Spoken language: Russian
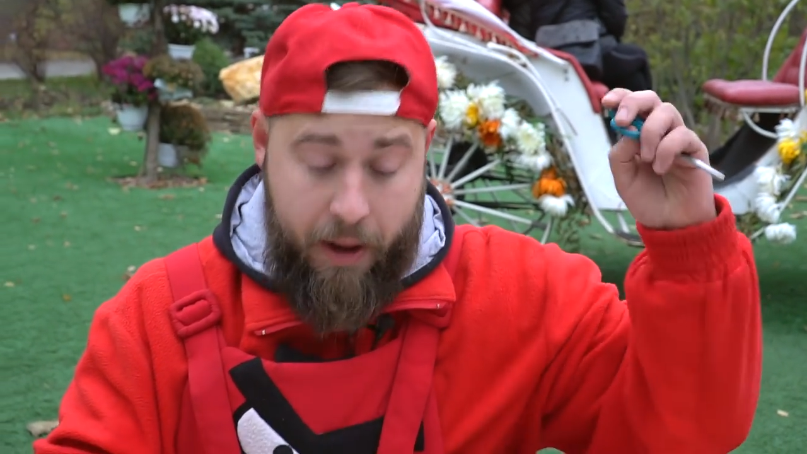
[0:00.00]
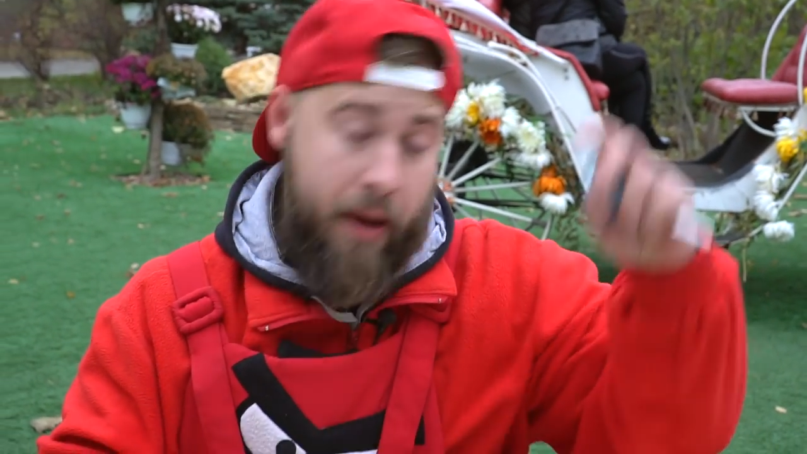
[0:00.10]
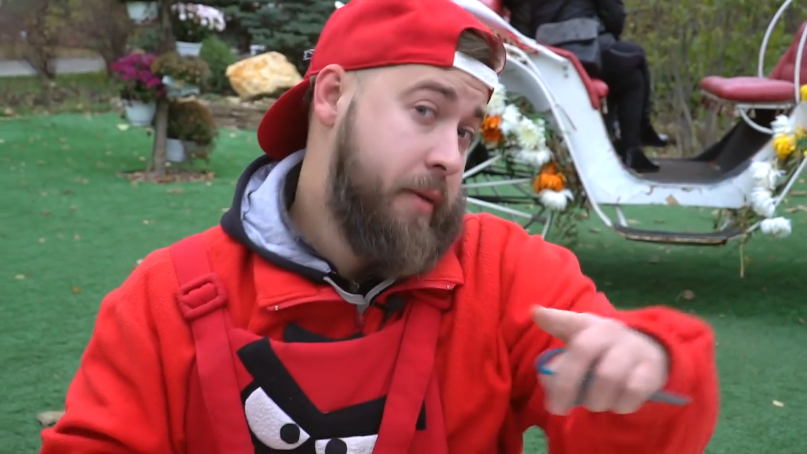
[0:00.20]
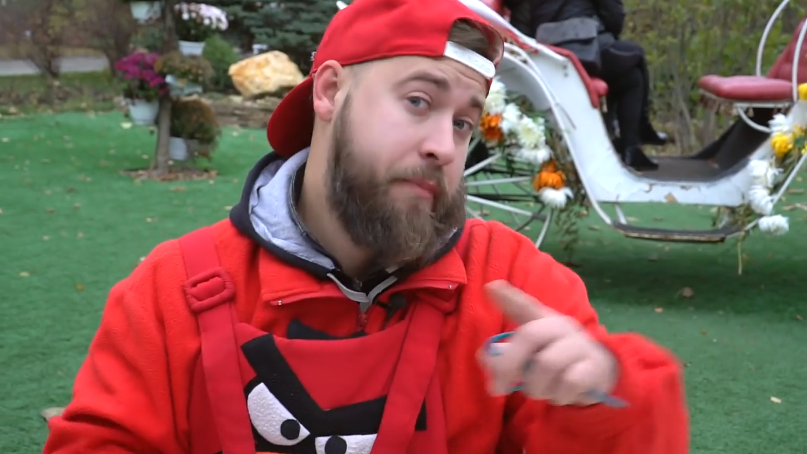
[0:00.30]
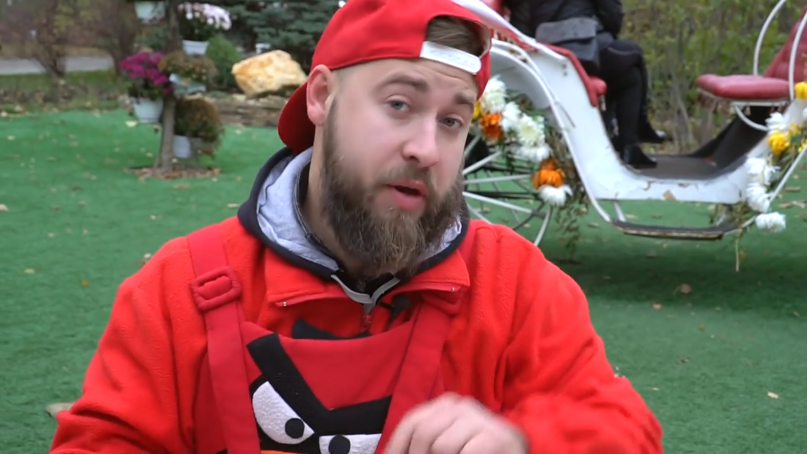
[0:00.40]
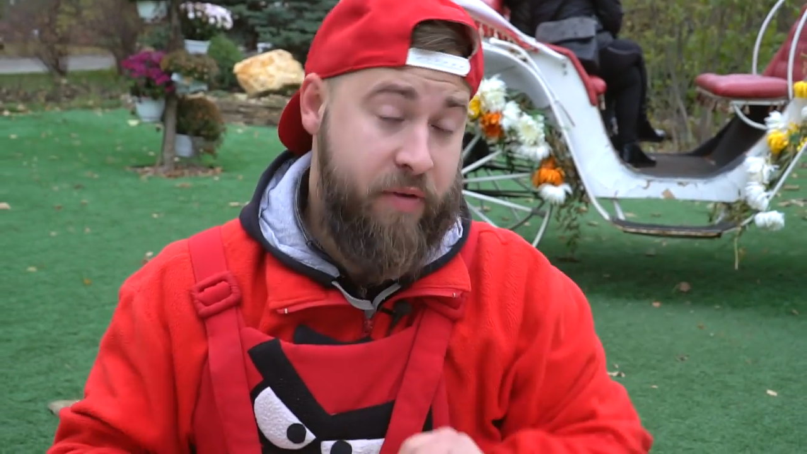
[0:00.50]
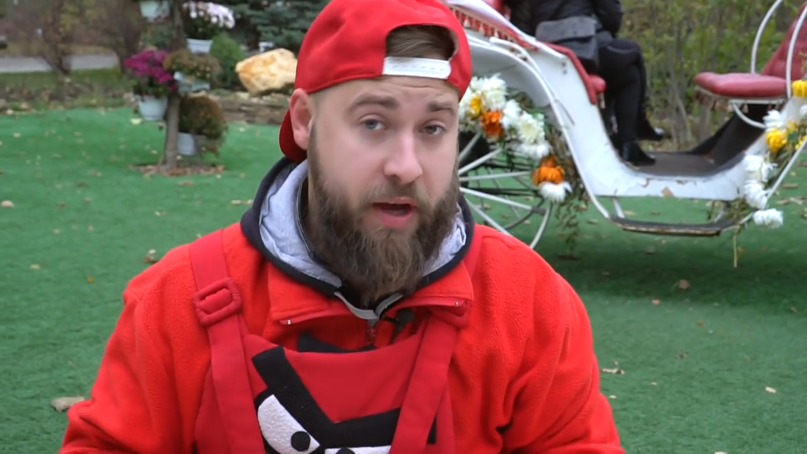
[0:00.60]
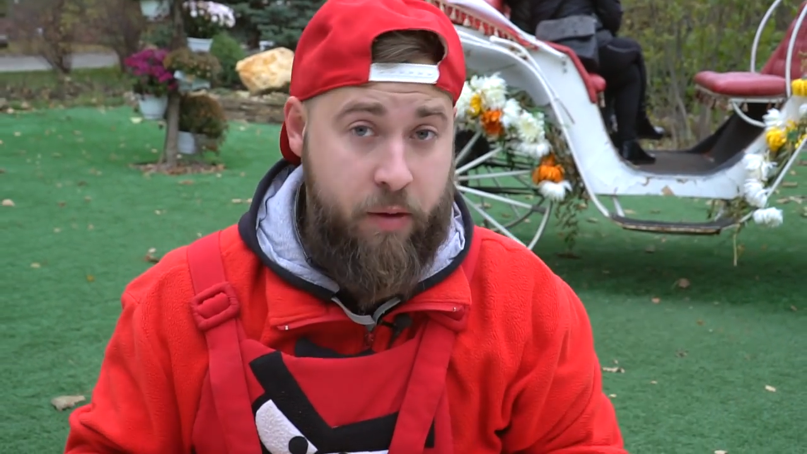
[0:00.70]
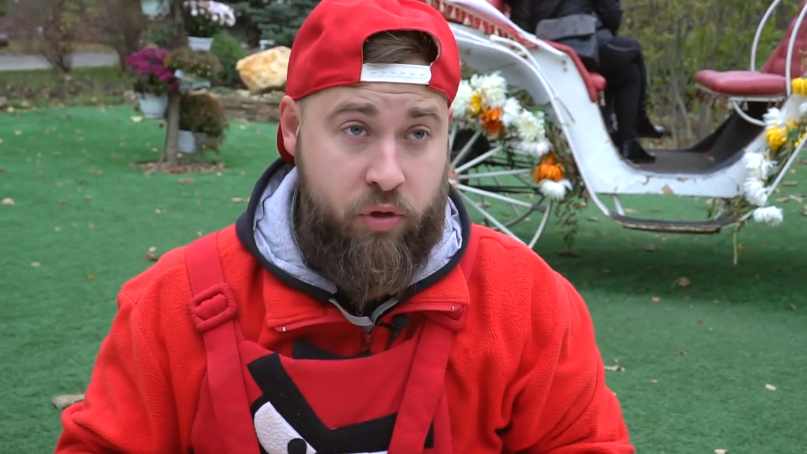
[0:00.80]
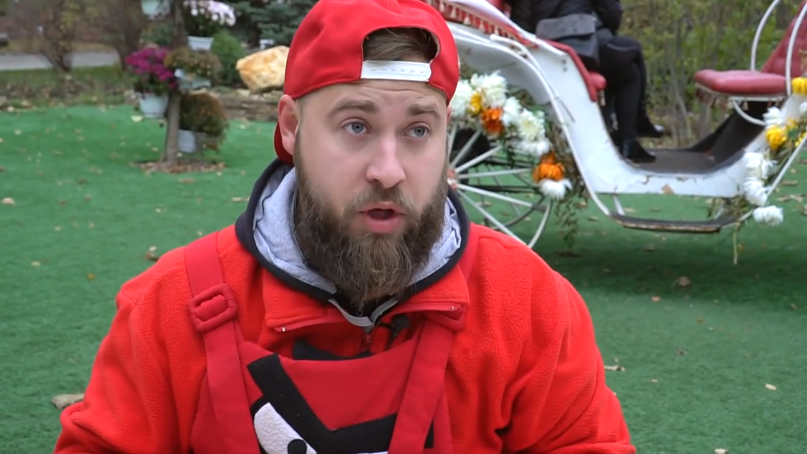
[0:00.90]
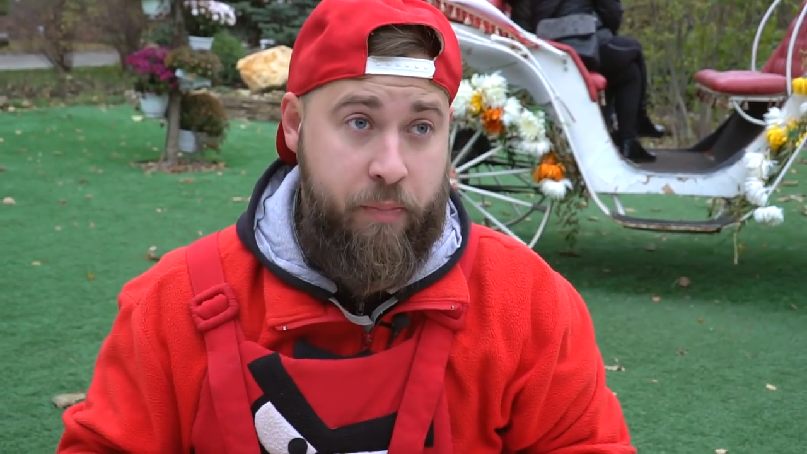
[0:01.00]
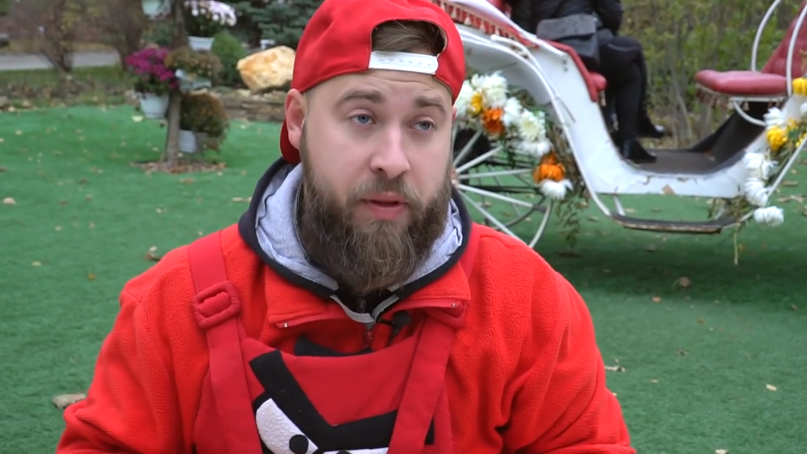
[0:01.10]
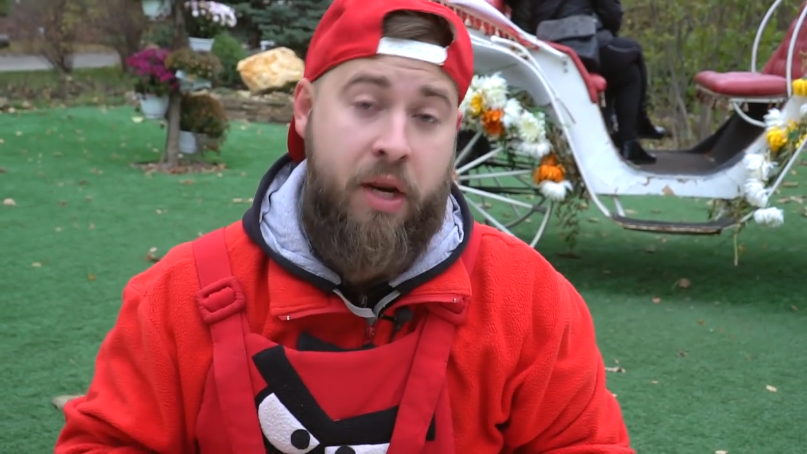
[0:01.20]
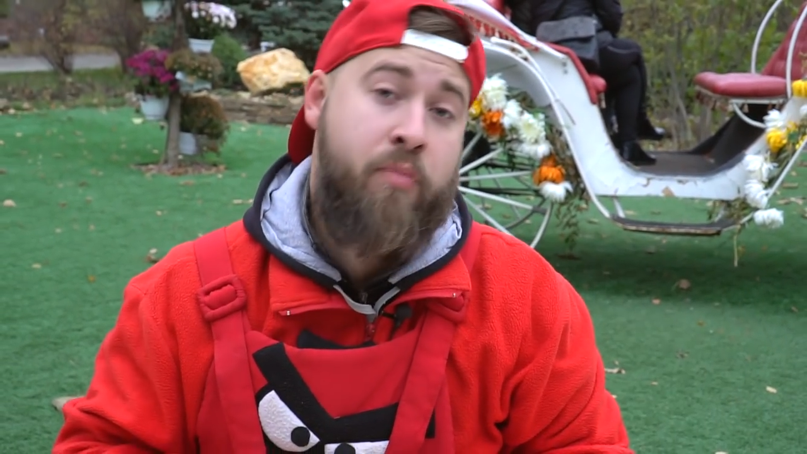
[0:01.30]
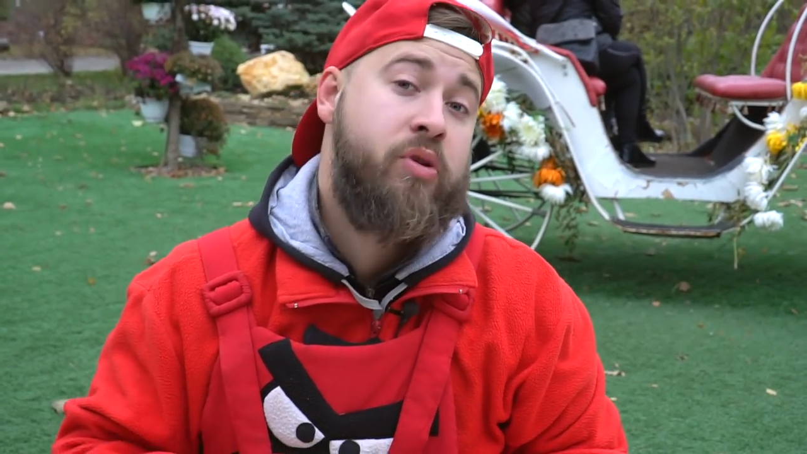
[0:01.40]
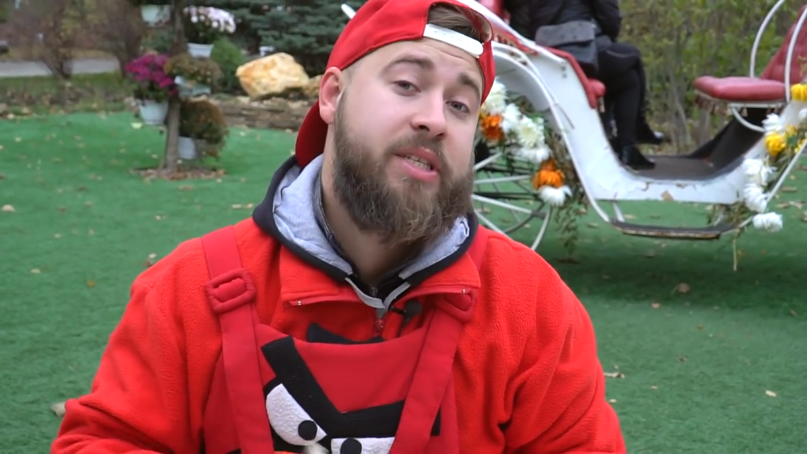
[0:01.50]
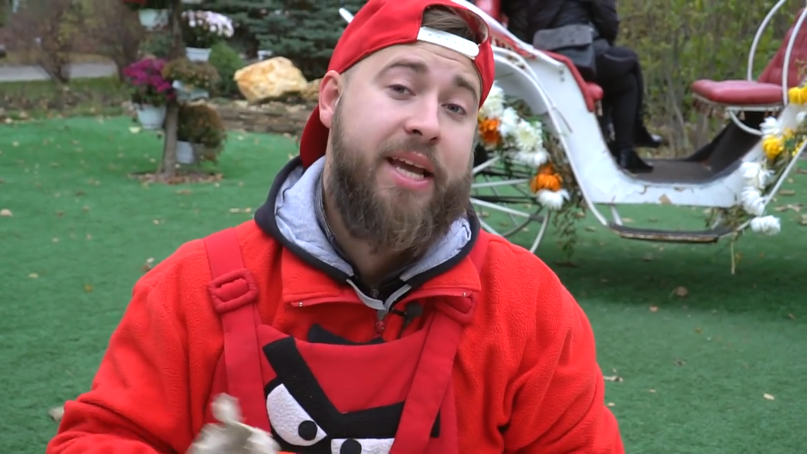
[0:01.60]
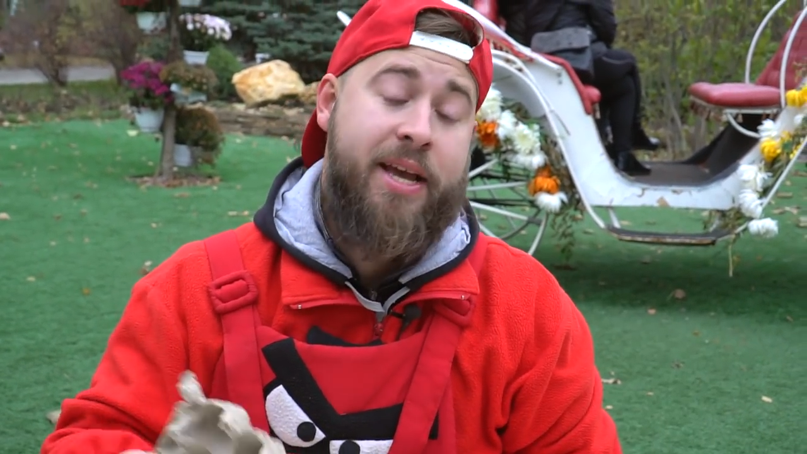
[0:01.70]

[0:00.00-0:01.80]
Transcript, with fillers: э, первой кормушки потребуется,